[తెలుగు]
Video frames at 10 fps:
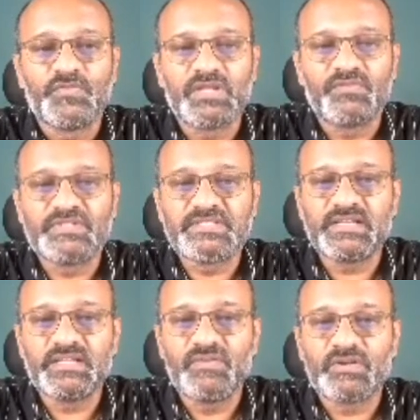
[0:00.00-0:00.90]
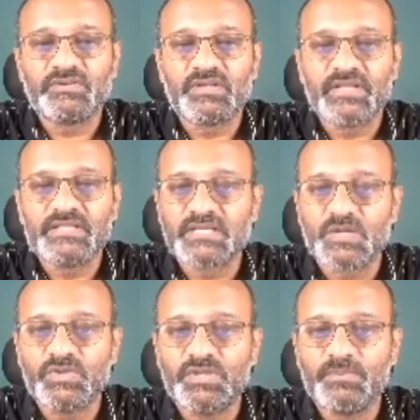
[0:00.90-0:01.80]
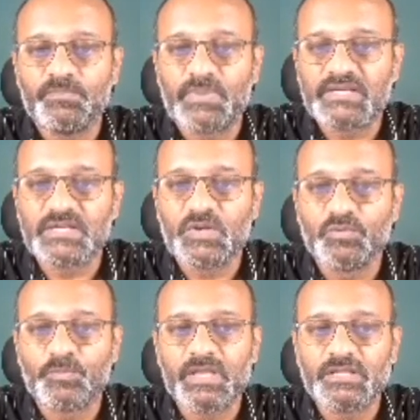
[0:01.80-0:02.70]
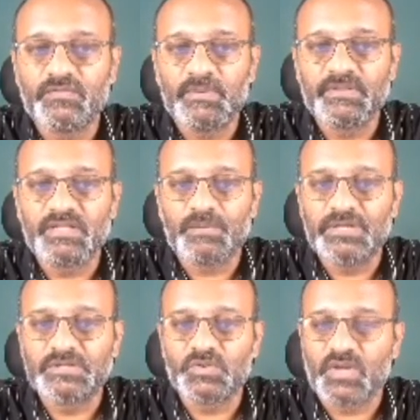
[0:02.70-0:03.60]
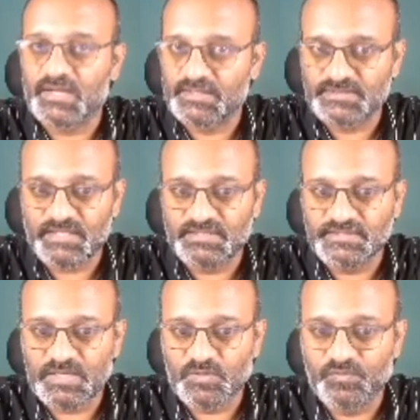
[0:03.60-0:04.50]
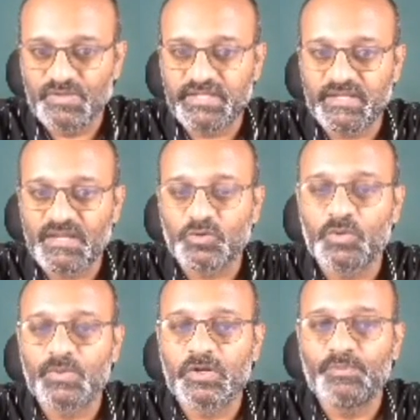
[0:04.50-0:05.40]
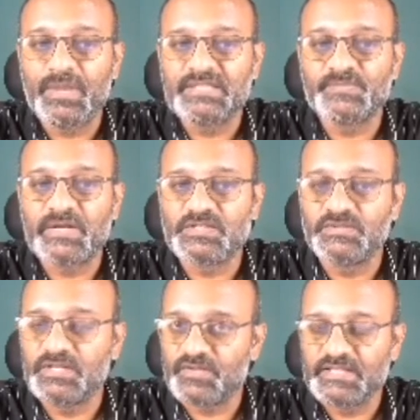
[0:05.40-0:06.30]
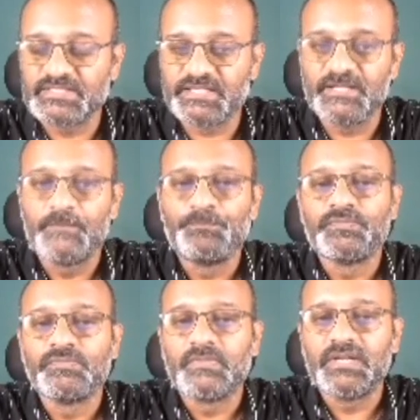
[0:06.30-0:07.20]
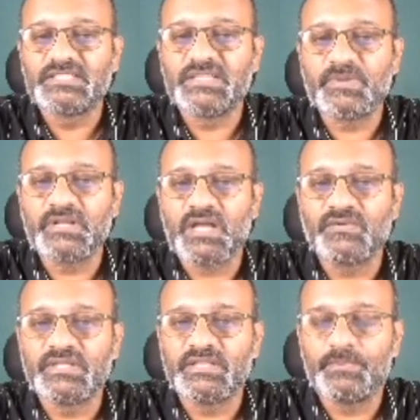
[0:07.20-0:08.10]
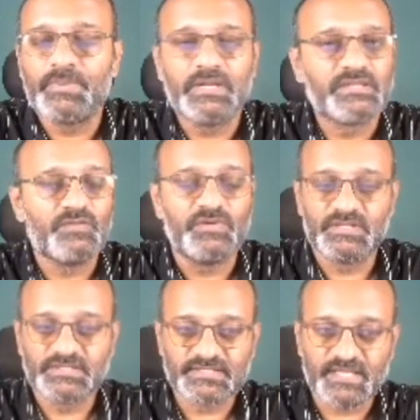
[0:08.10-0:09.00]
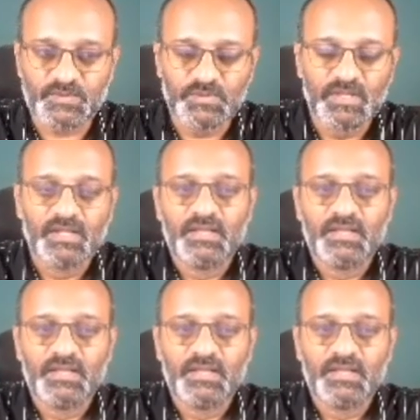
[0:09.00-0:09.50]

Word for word: వీరికి ఫిజికల్ ఈవెంట్లు నిర్వహించారు ఈ పరీక్షల్లో ముప్పై ఐదు వేల మంది అభ్యర్థులు అర్హత సాధించారు వీరికి అక్టోబర్లో మెయిన్స్ పరీక్షలు నిర్వహించి డిసెంబర్ ఆరవ తేదీన ఫలితాలు విడుదల చేశారు